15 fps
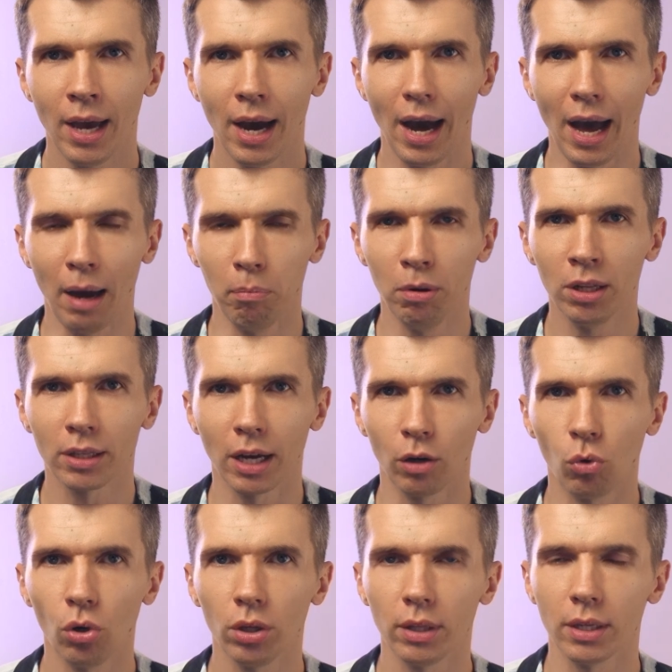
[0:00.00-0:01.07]
а был
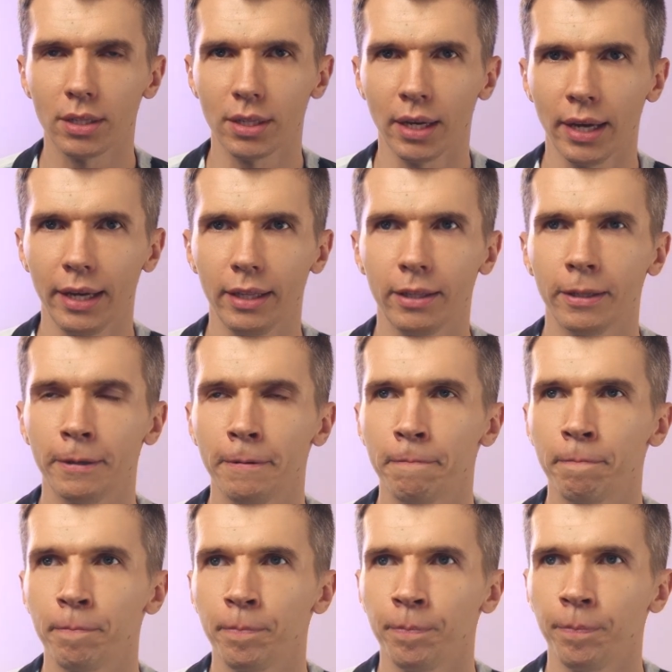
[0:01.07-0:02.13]
какой-то сайт,
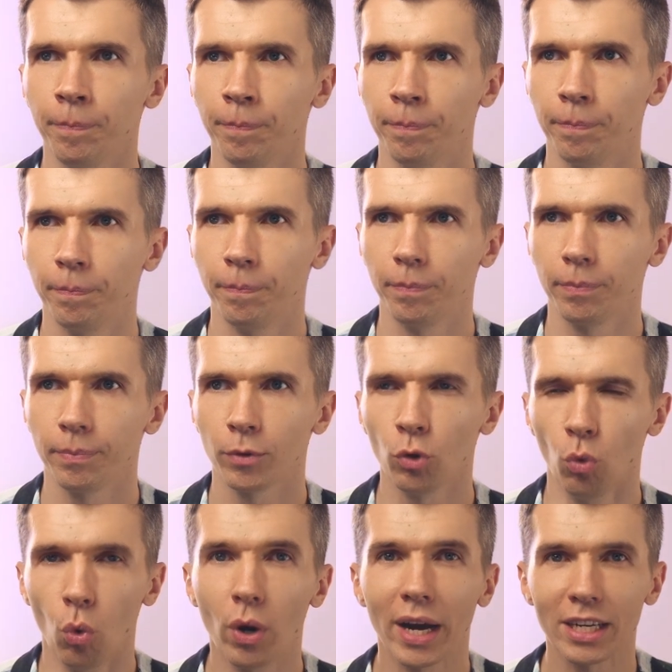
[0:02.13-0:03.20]
ну
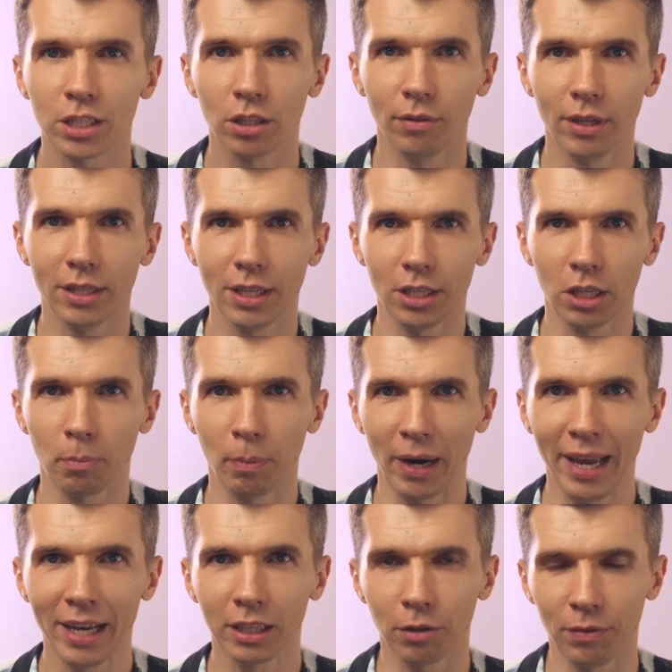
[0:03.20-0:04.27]
у каждого из этих
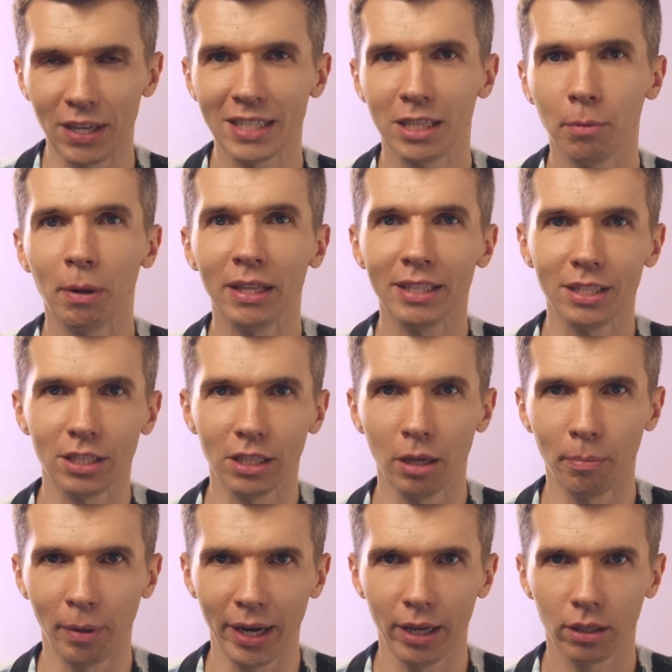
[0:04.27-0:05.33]
проектов есть дополнительные
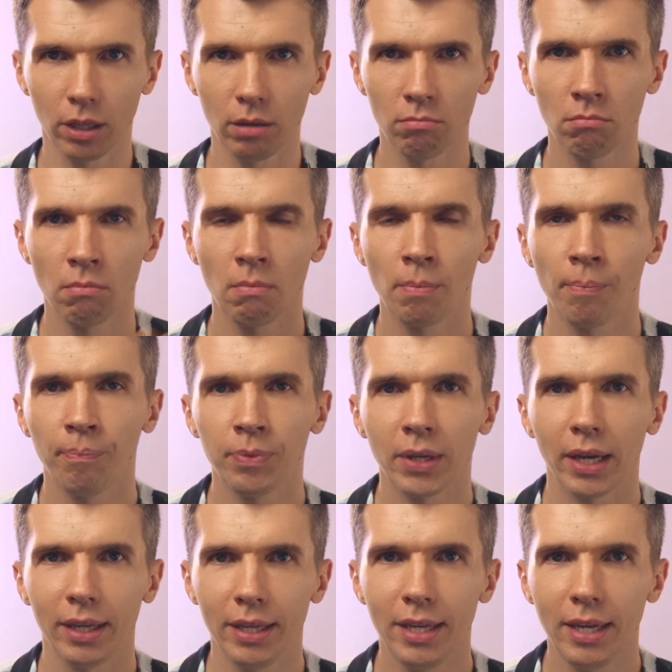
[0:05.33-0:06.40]
проекты,
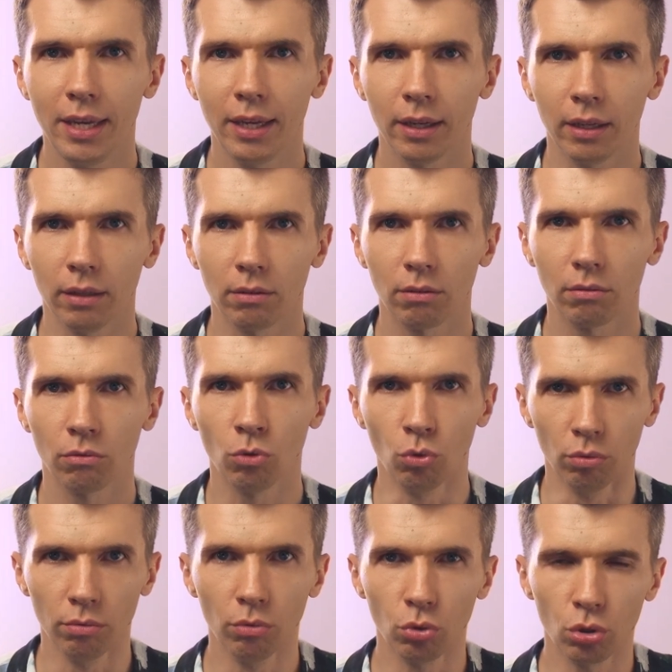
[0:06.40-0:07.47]
и ну,
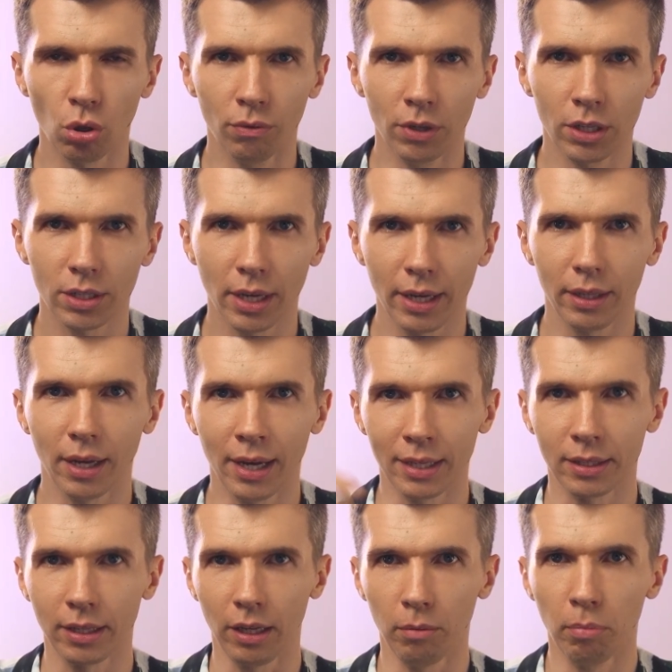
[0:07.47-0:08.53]
условно, сайт А,
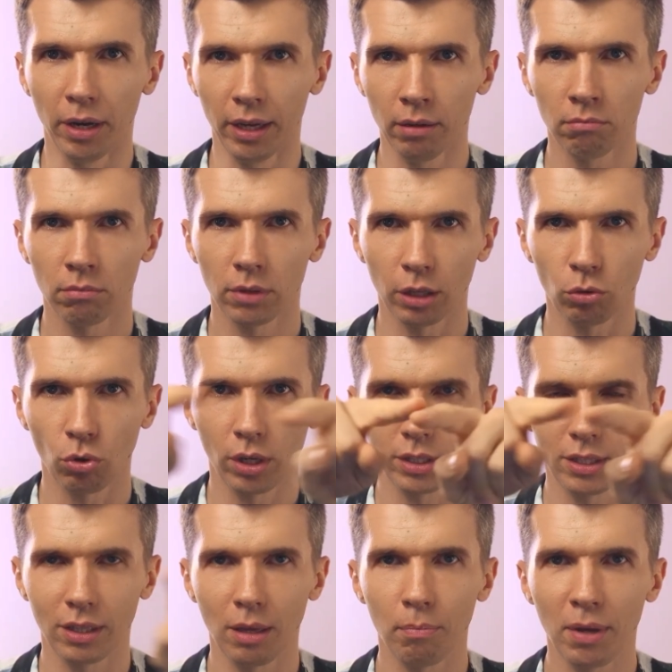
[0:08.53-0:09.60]
сайт Б, которые
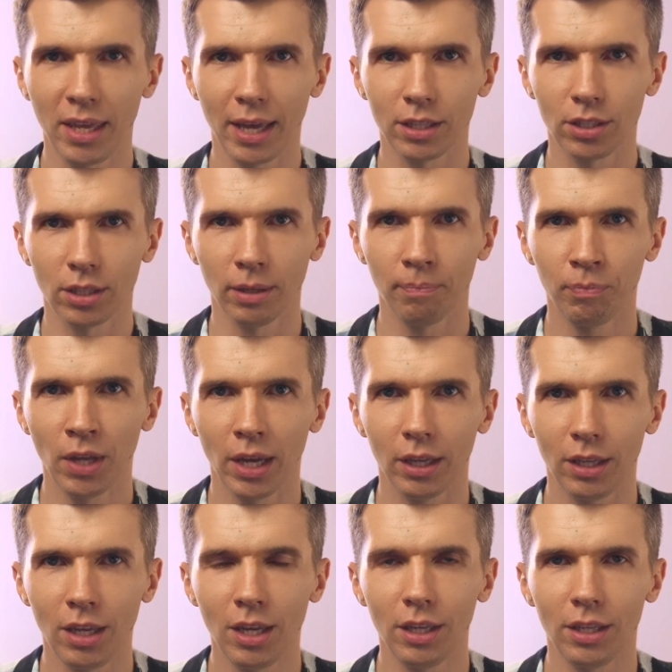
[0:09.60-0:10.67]
хотят обменяться,
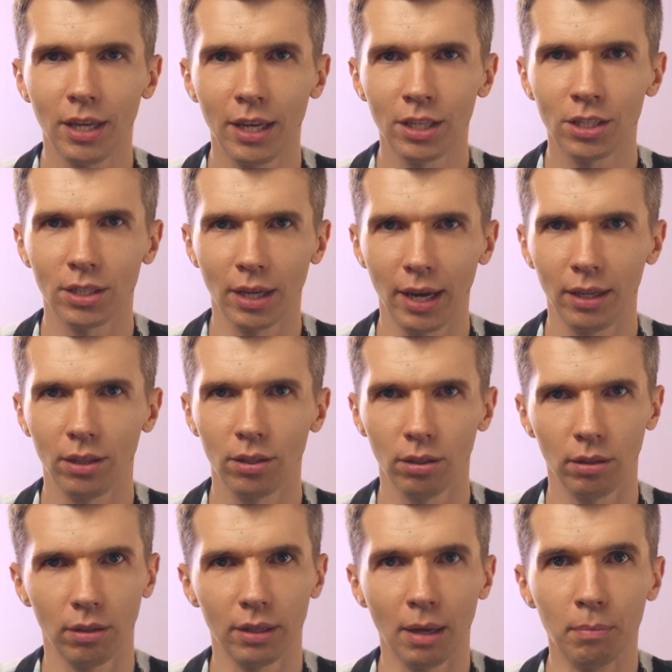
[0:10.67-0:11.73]
и есть сайт
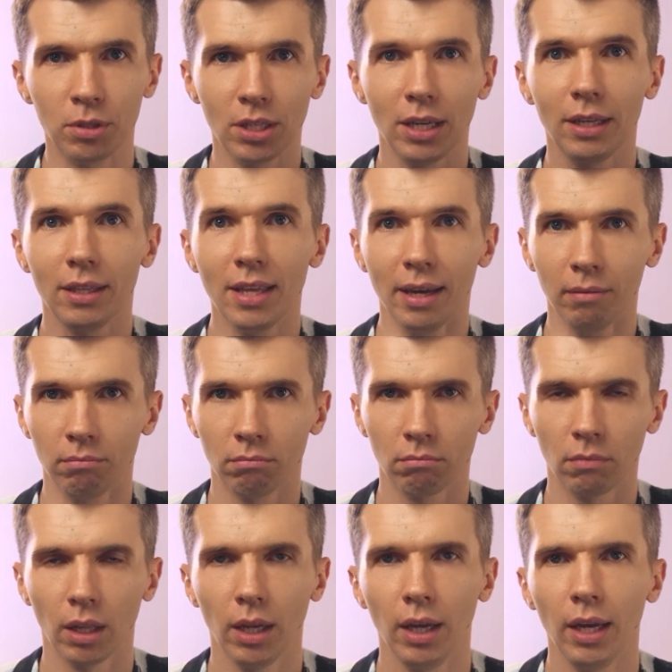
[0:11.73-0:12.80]
э, там С и Д.
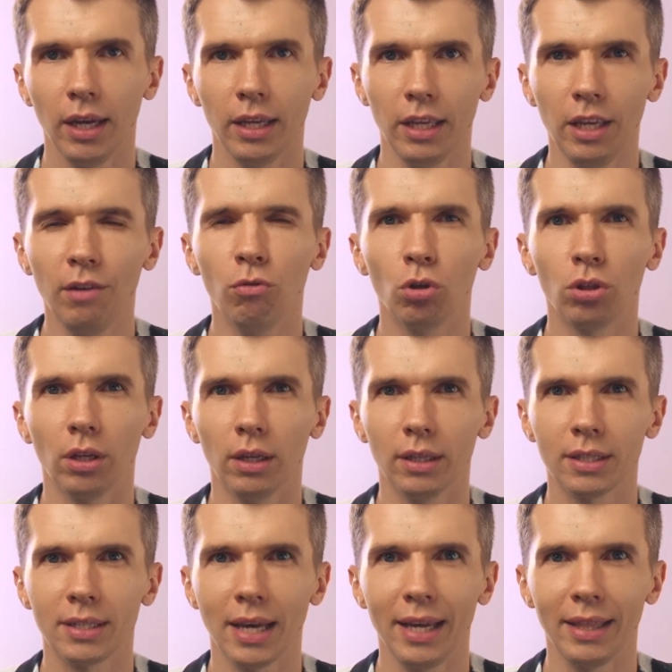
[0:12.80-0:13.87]
И вот
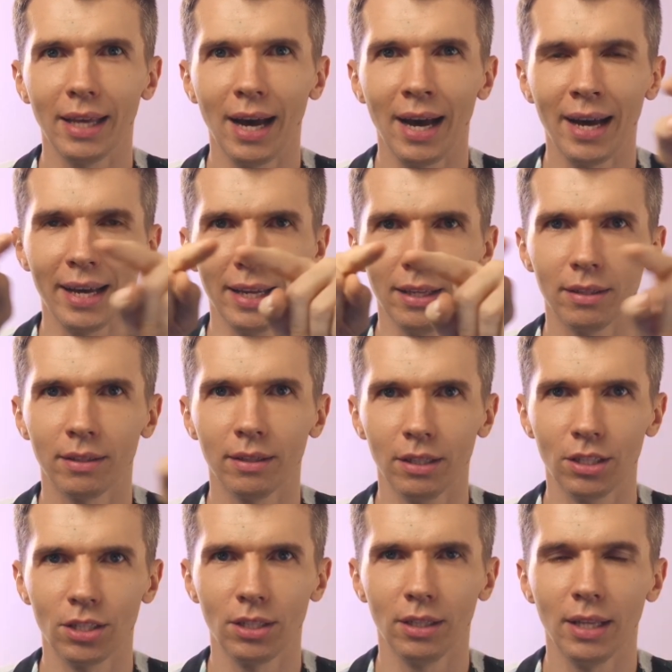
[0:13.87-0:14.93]
сайт А
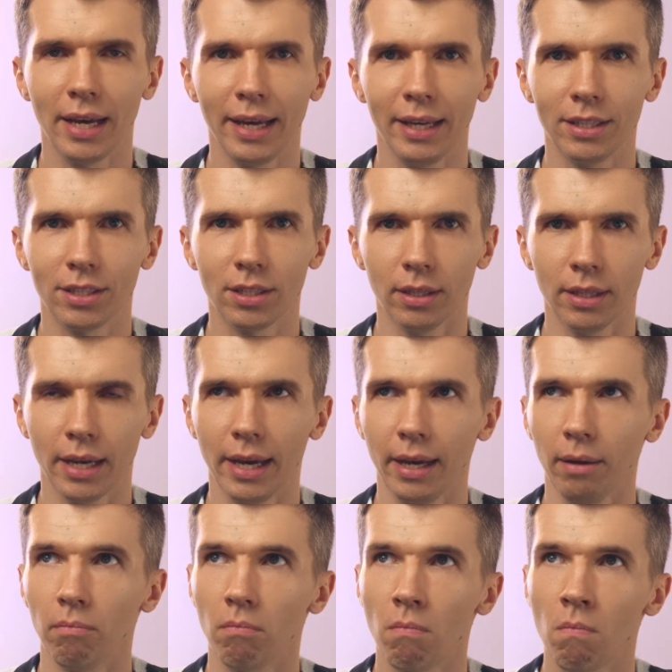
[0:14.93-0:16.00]
ссылается на...